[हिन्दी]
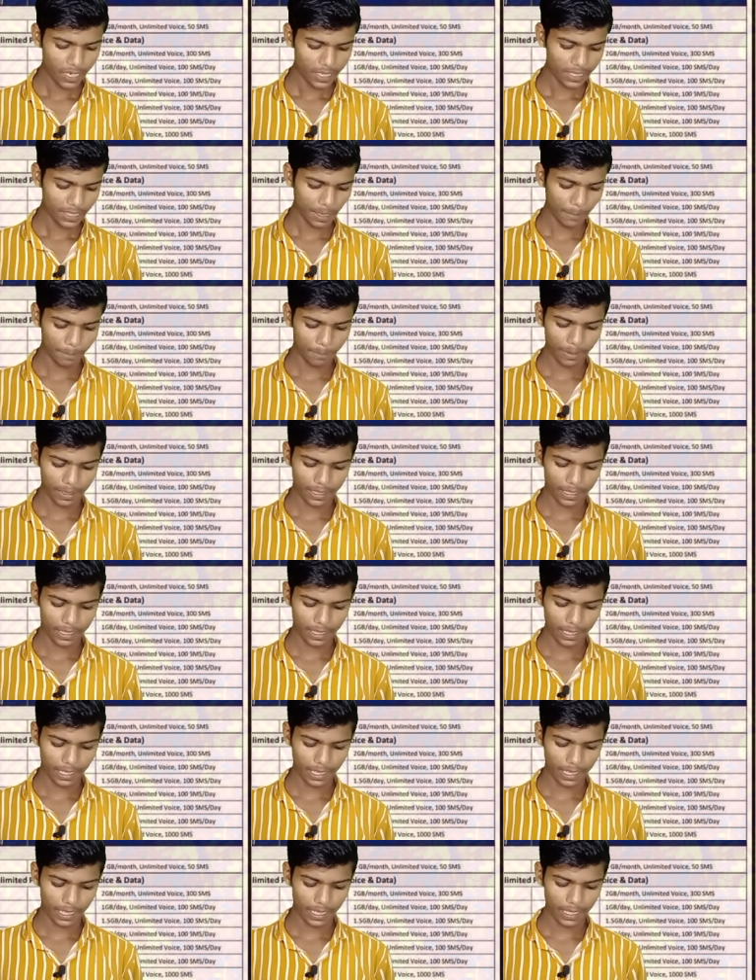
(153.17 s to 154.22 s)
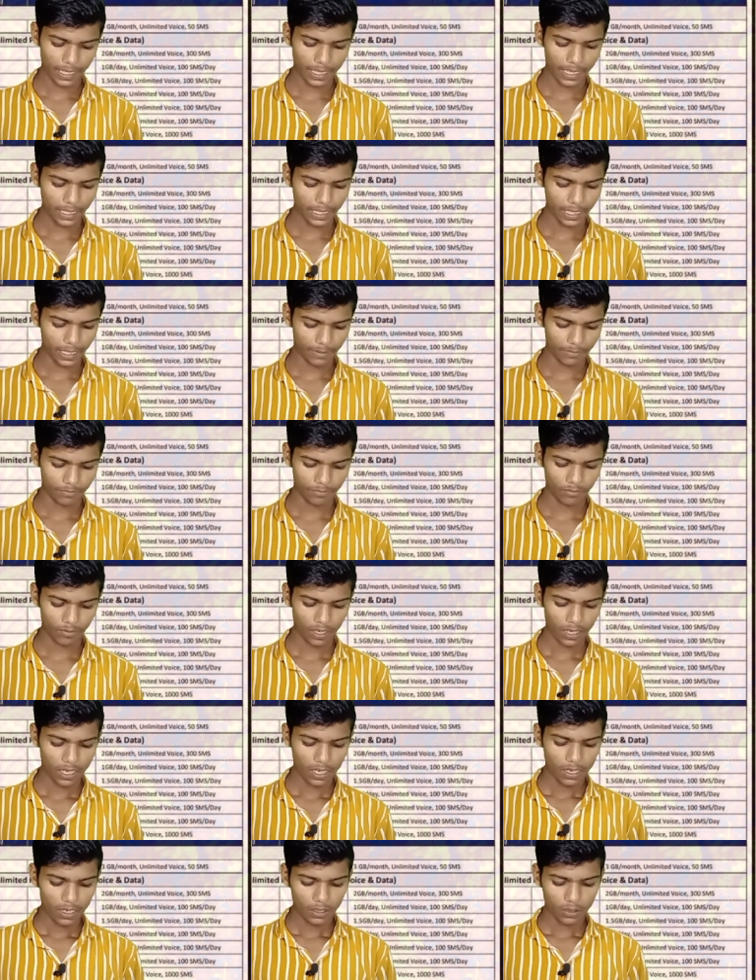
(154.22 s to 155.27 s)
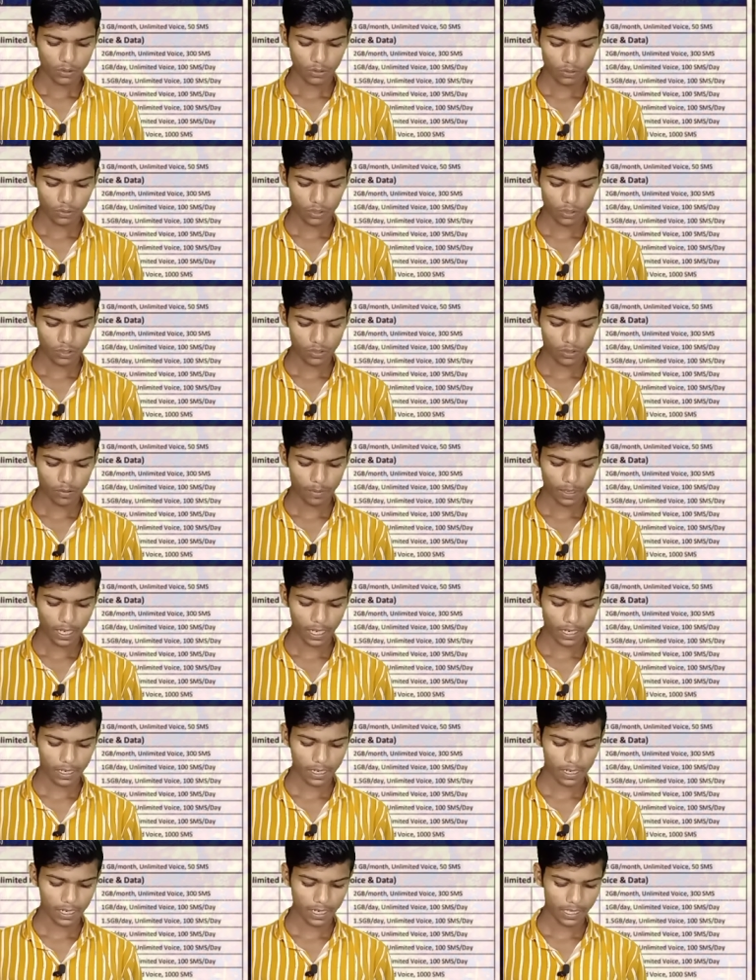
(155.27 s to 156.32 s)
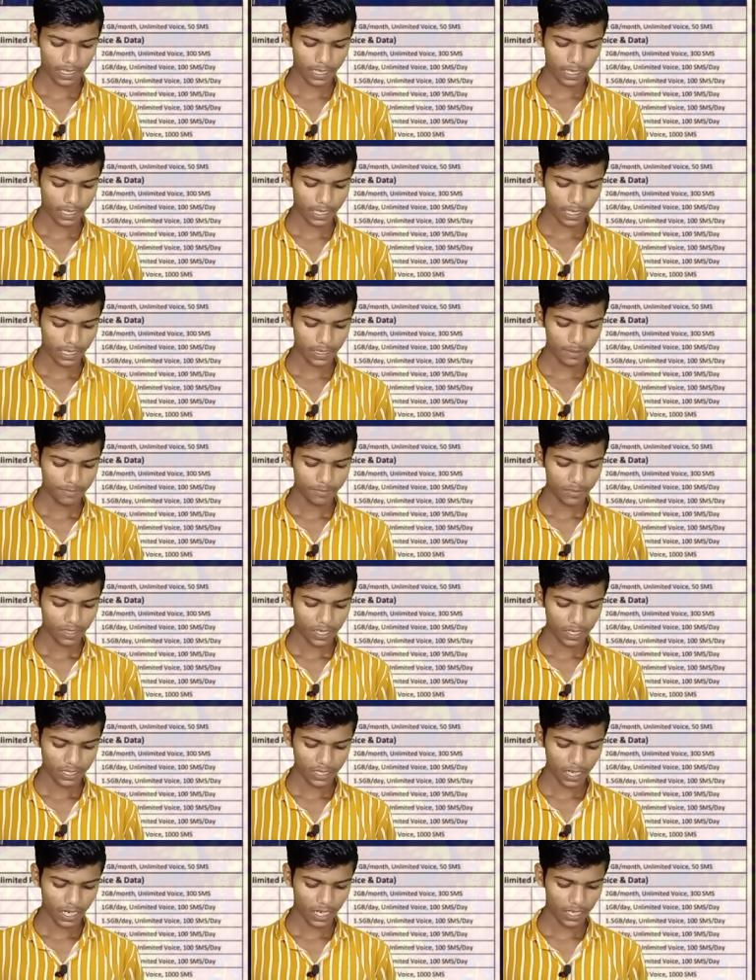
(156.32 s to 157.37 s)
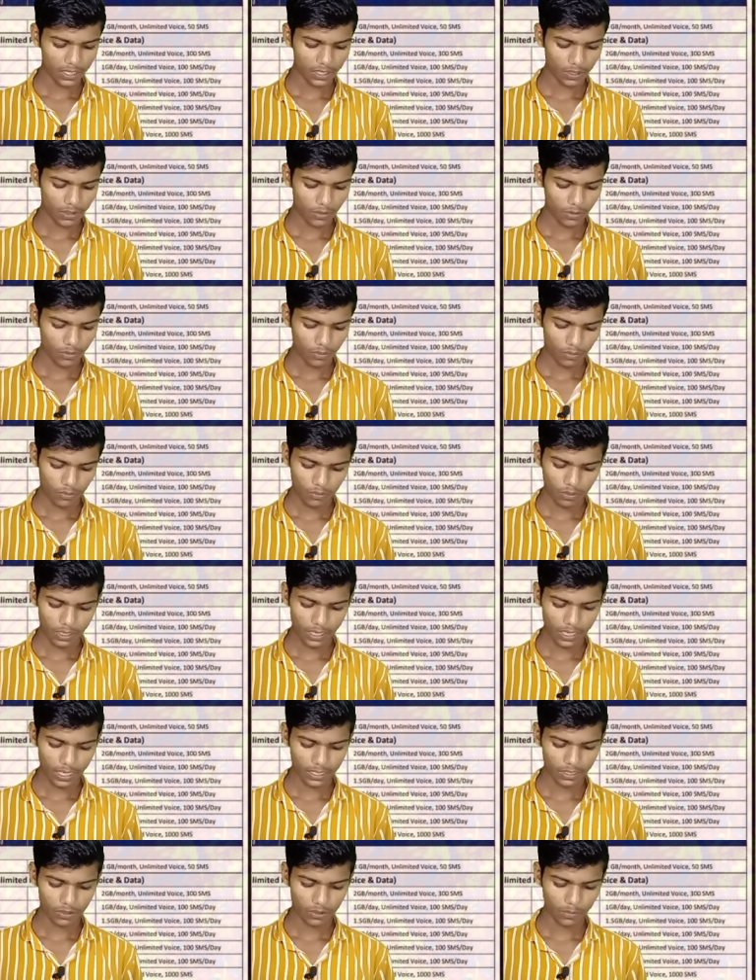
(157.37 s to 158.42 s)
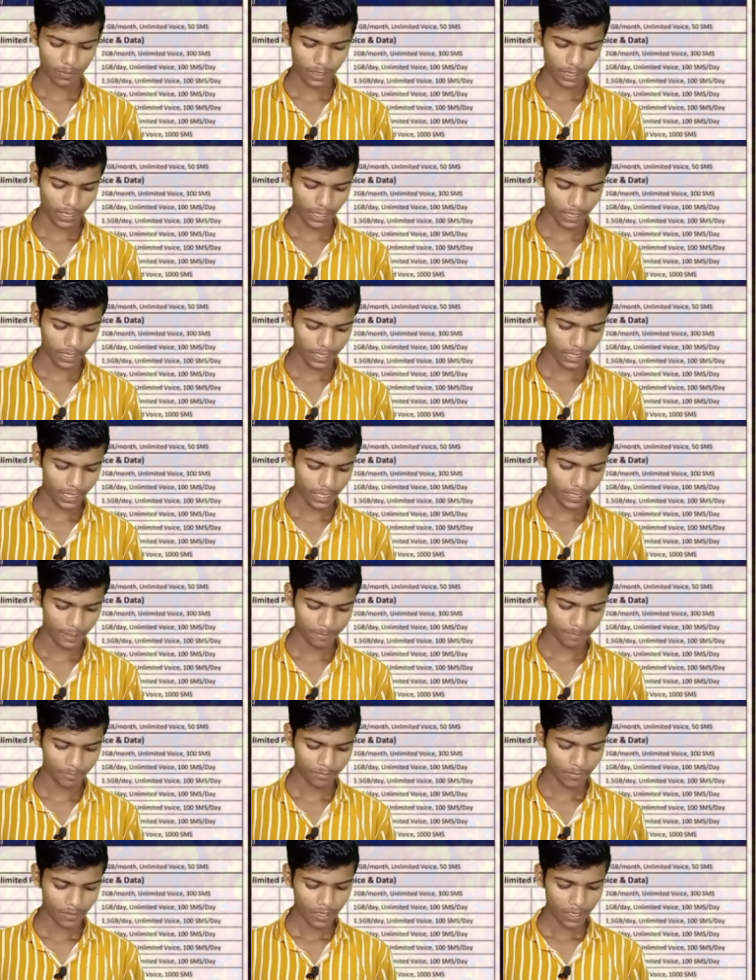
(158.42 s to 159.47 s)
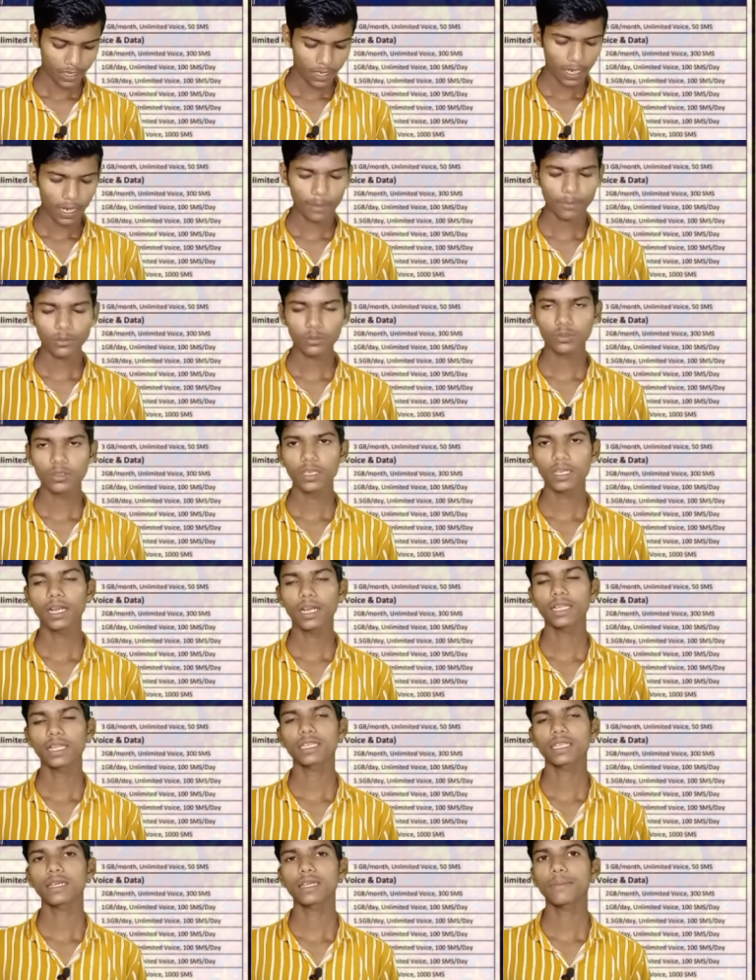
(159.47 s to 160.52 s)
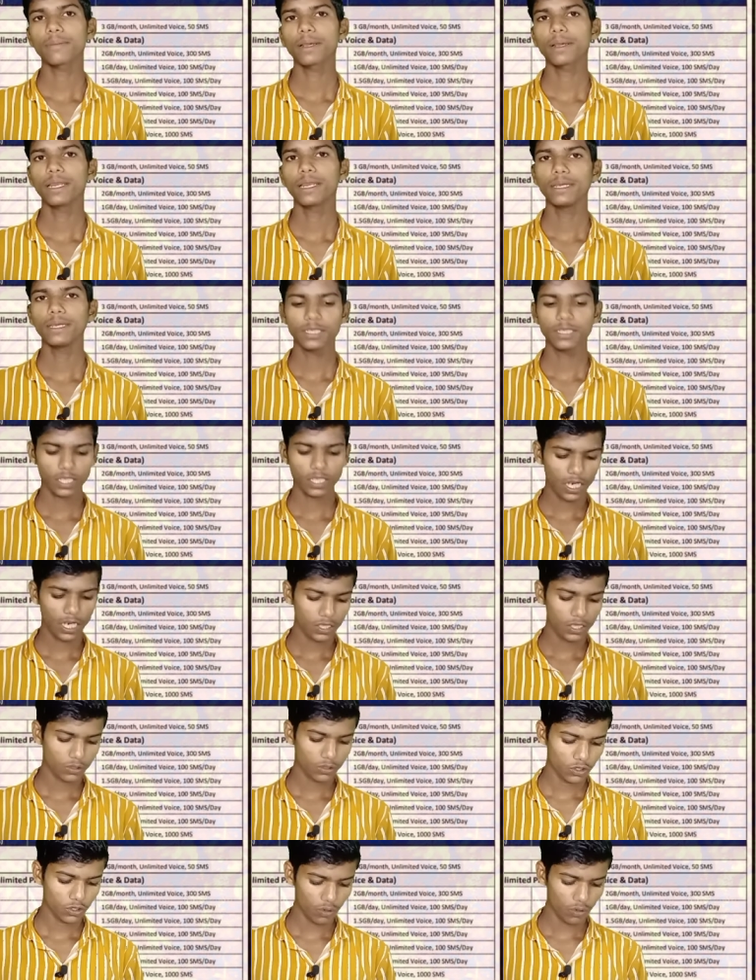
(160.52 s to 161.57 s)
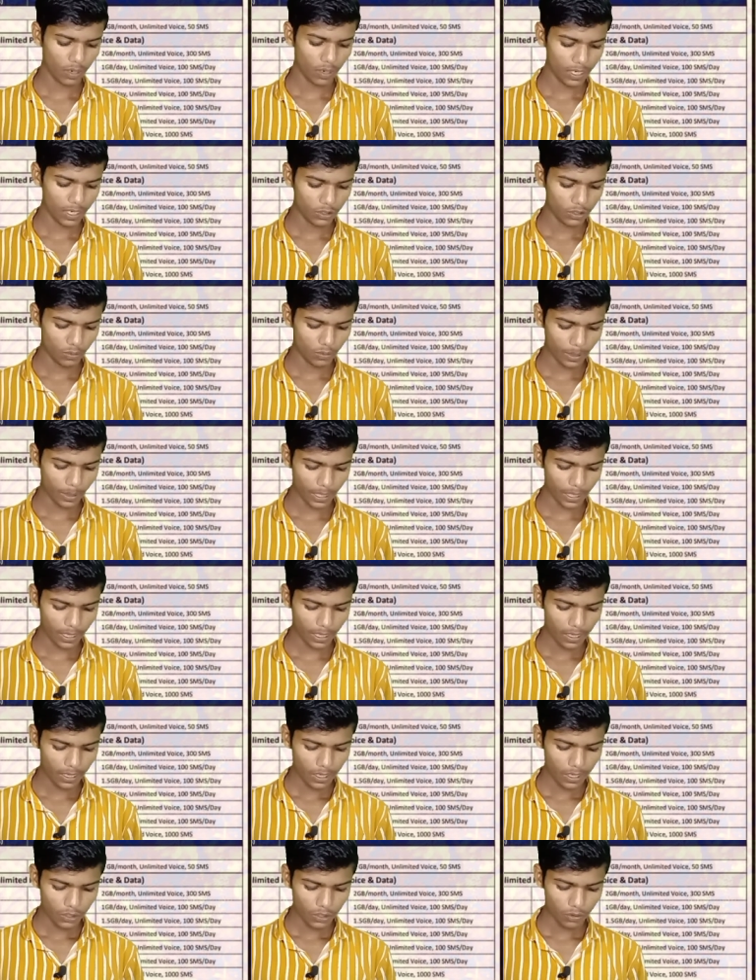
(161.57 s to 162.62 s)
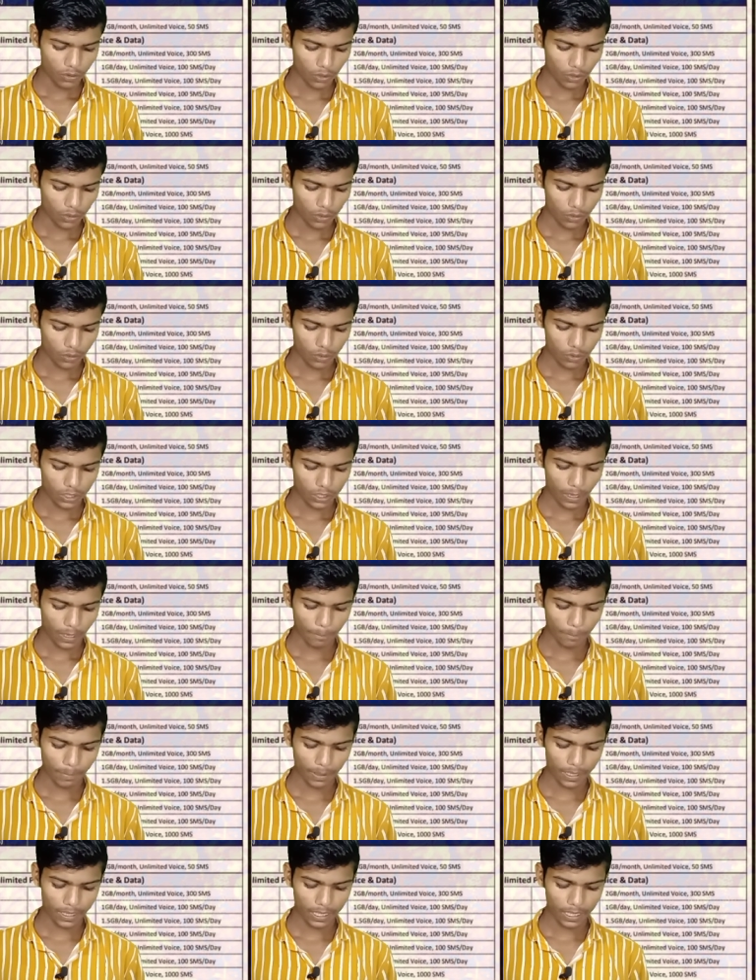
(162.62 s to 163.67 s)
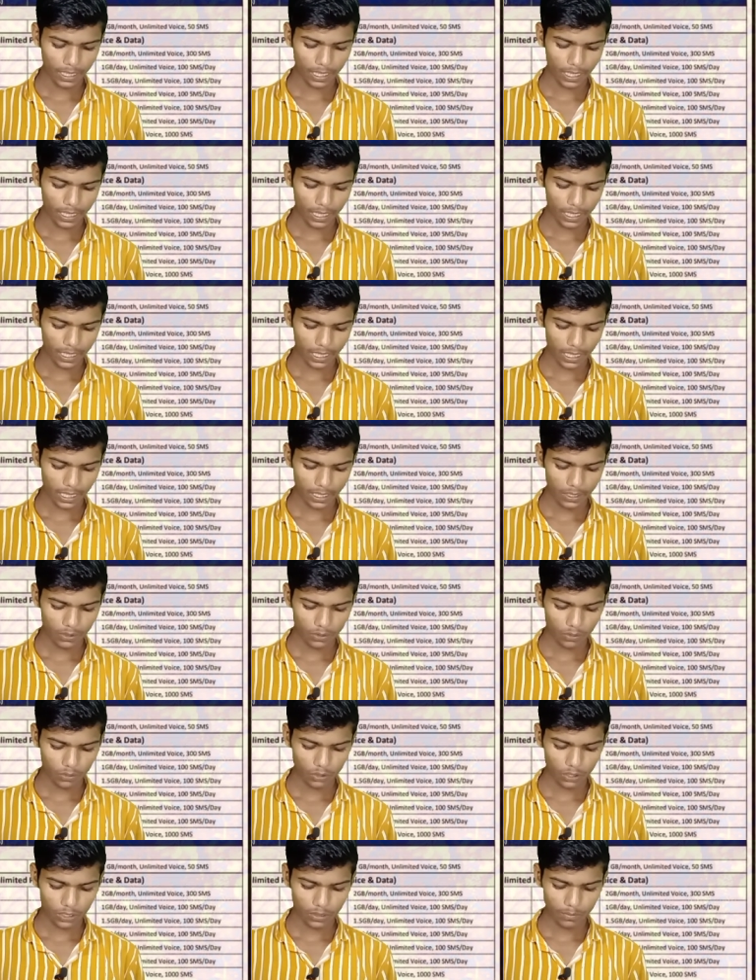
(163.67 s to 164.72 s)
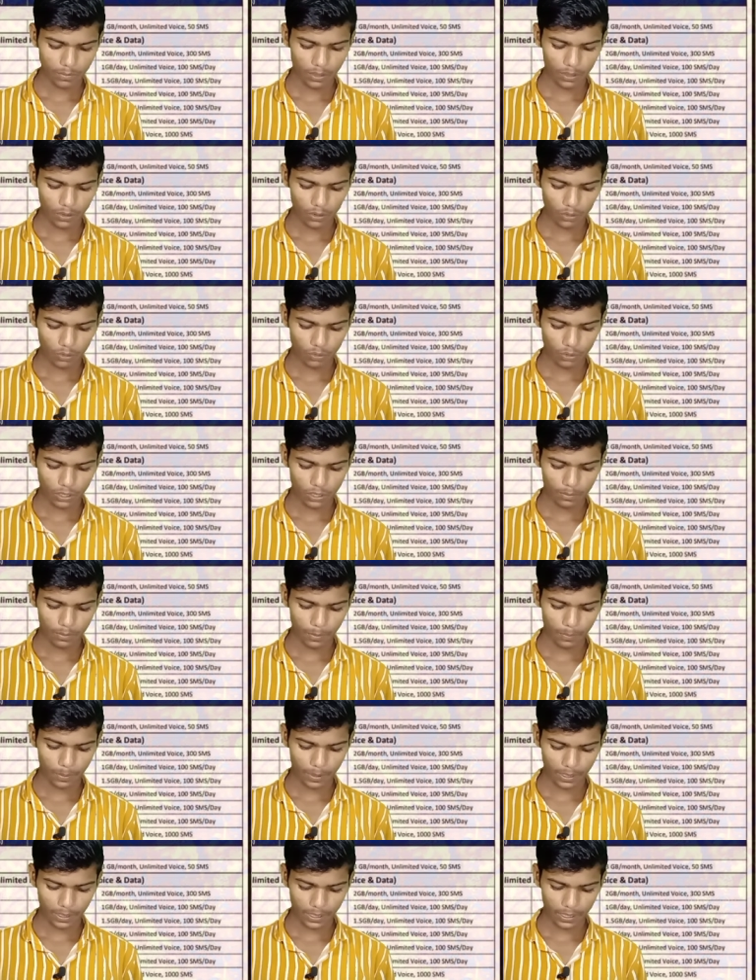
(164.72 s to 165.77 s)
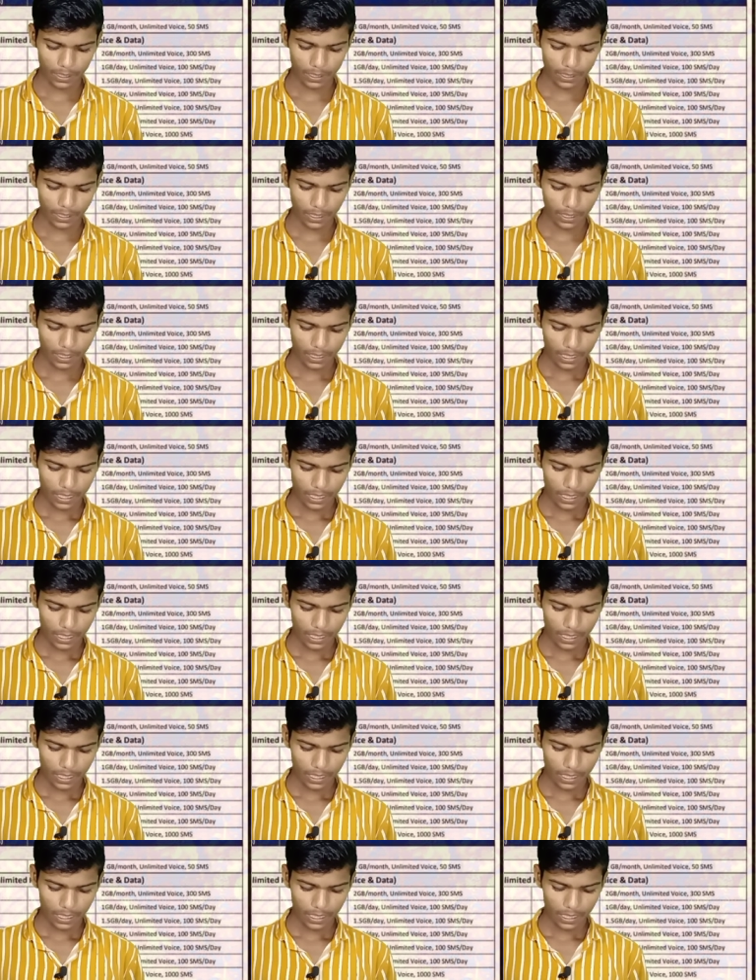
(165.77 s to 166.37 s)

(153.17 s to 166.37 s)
छप्पन दिन के लिए ठीक है दोस्तों इसको बढ़ाकर कर दिया गया है चार सौ उन्यासी रुपये का ठीक है अब दोस्तों एक आता था पहले चार सौ चौवालीस रुपये का जो कि दोस्तों छप्पन दिन के लिए था दोस्तों जिसमें टू जी बी प्रतिदिन